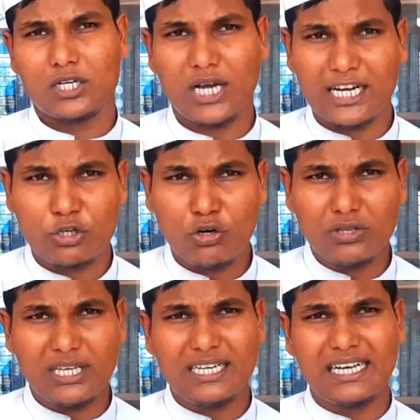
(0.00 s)

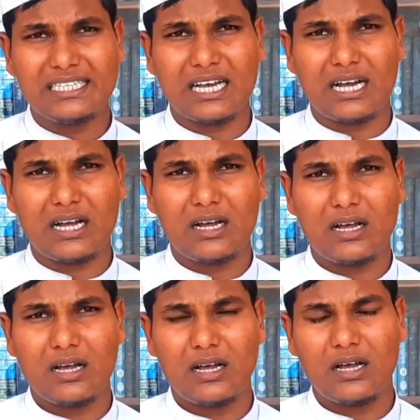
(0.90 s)
শাসকদেরকে যারা
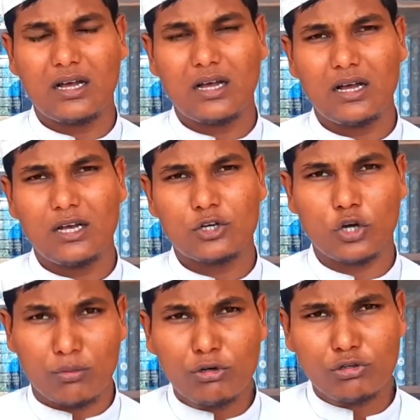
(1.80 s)

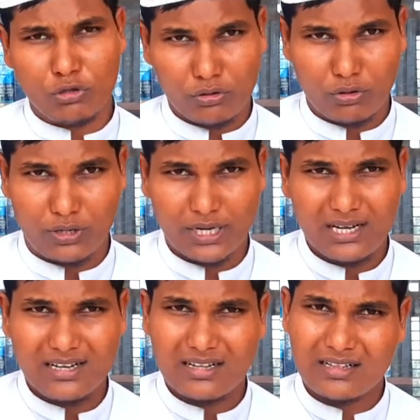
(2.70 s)
সমর্থন করে
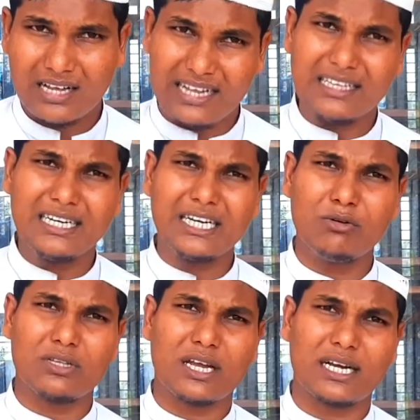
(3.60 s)

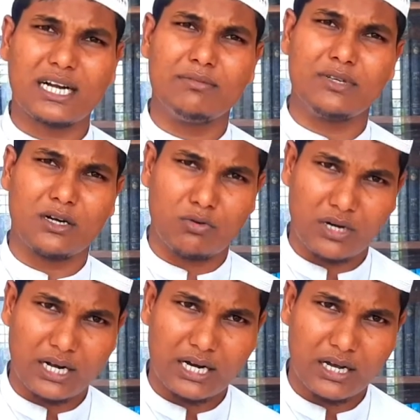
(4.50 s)
তাদেরকেও তারা কাবিরা
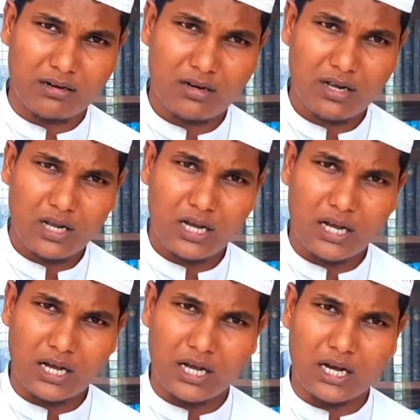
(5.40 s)
গোনাহাগার
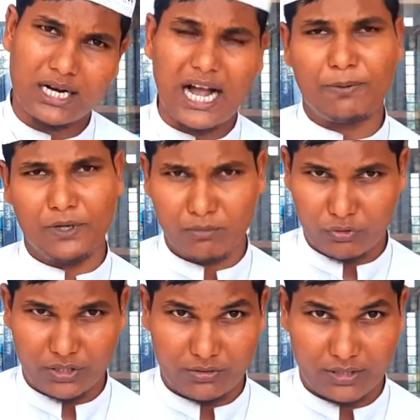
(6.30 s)
কাফের
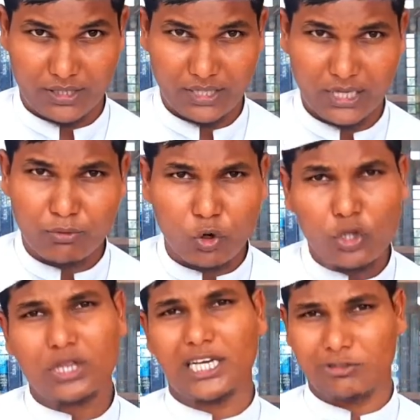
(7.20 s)
মনে করে এবং
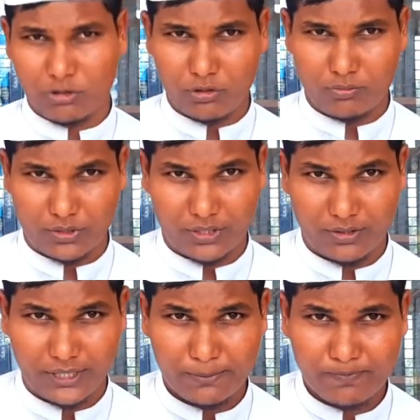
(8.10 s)
হত্যাযোগ্য মনে করে